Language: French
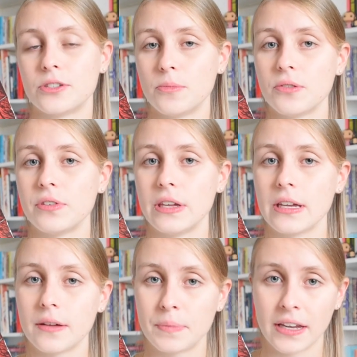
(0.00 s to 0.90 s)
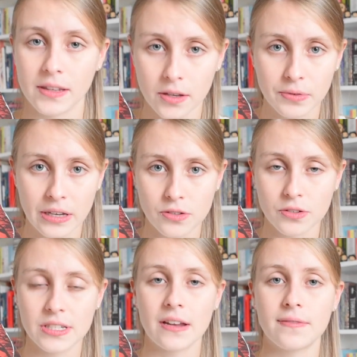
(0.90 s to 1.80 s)
Seulement Feyir, par
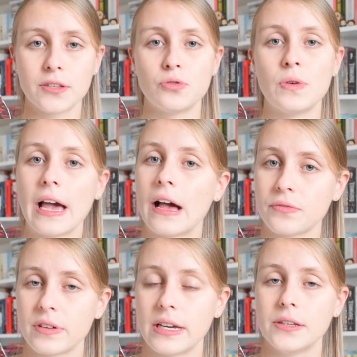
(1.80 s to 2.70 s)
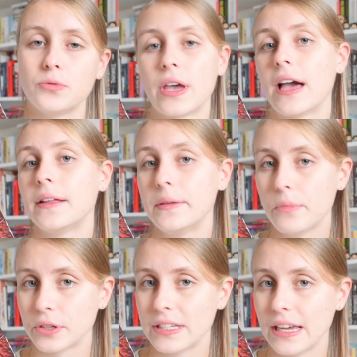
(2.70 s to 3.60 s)
inadvertance, elle va tuer un Fae, donc un
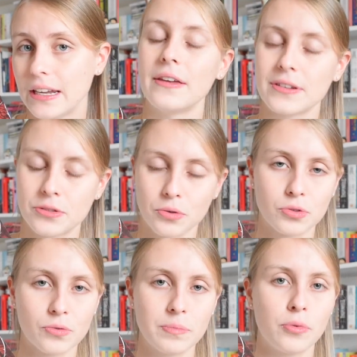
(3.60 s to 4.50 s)
immortel, et va se retrouver